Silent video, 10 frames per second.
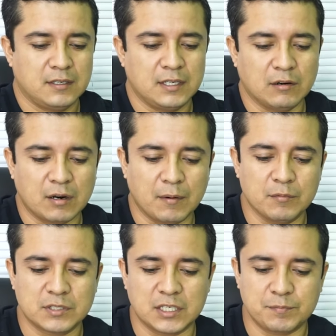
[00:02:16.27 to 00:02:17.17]
Y ahora
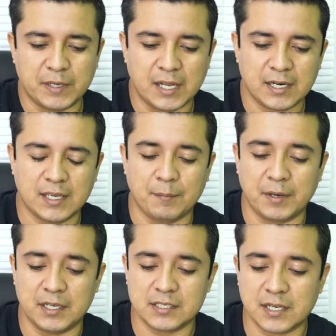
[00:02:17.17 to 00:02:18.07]
vamos a esperar que
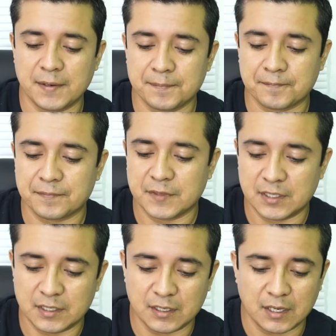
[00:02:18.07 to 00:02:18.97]
aparezca.
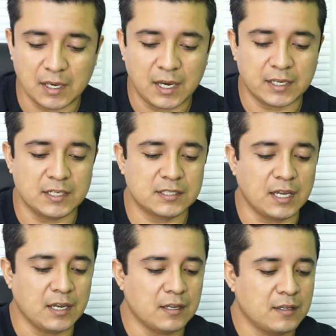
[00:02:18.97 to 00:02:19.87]
Aquí
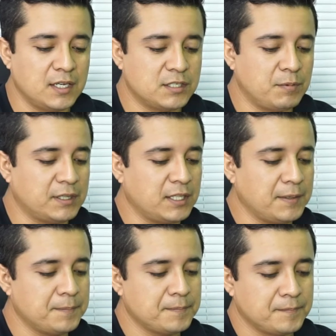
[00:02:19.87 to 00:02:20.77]
está, es BT.